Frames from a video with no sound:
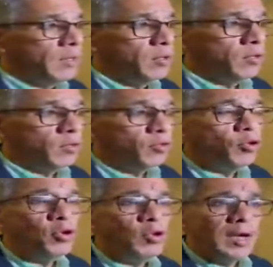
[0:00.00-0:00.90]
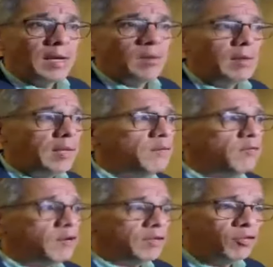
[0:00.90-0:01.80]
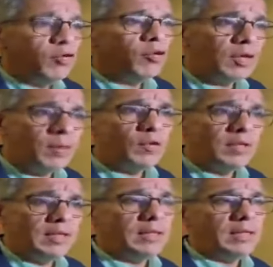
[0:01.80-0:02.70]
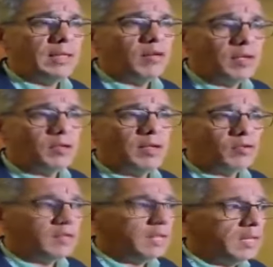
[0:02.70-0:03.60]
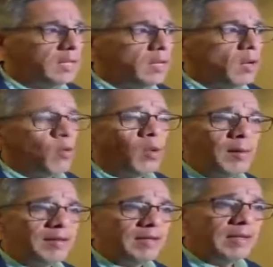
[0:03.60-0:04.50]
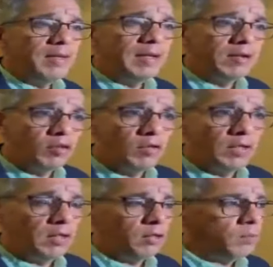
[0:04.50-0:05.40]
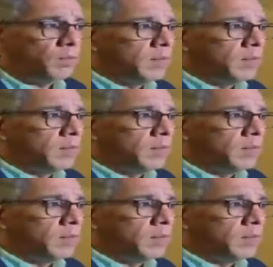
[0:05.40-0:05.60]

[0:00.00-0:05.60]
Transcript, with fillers: pero no nos da información correspondiente del gobierno nacional cuál va a ser la inversión de esto